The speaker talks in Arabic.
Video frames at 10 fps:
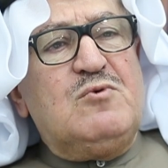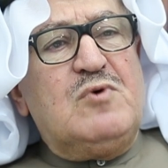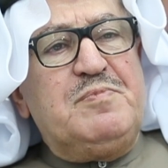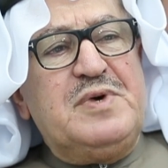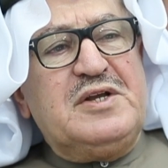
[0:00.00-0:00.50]

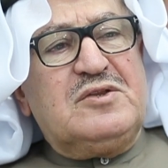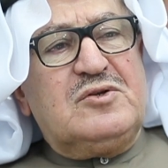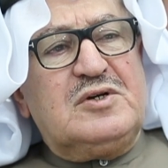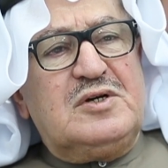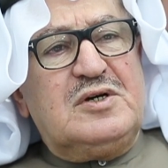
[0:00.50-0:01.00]
وبيت
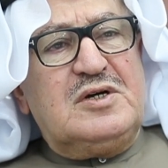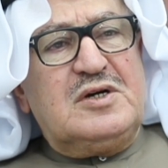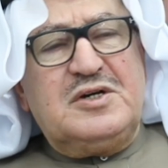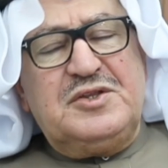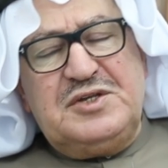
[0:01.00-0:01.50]

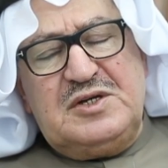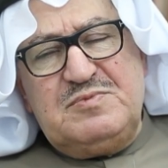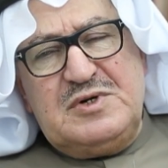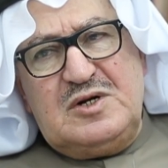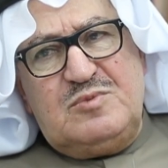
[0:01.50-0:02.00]
آه، كثير
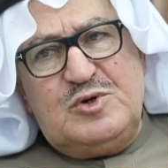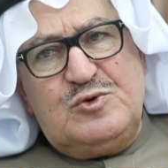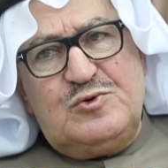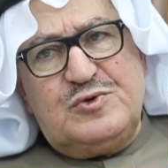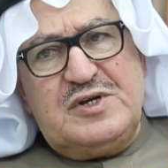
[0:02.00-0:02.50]
من
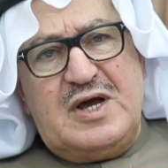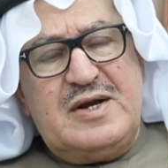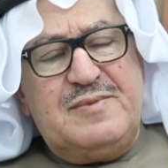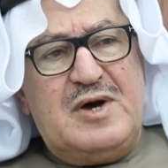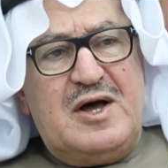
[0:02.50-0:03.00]
البيوت
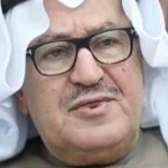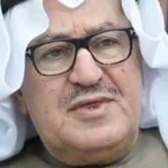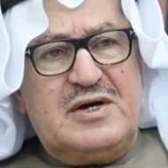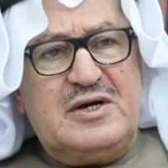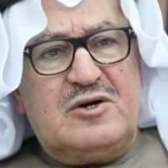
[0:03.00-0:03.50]
يعني ما
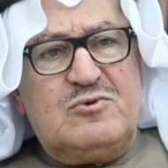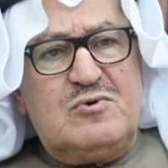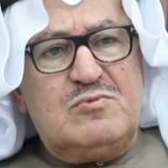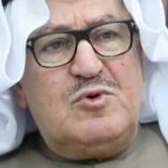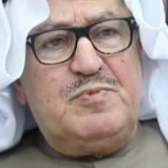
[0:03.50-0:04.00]

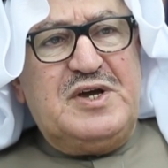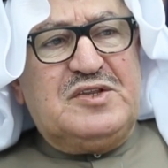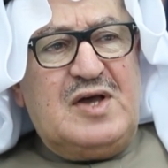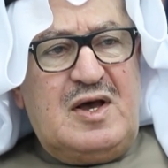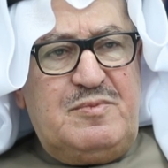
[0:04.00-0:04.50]
أتذكرهم
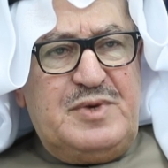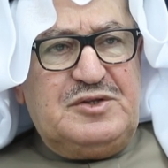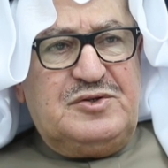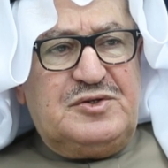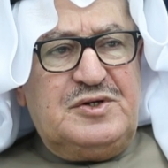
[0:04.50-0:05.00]
وبيت حمد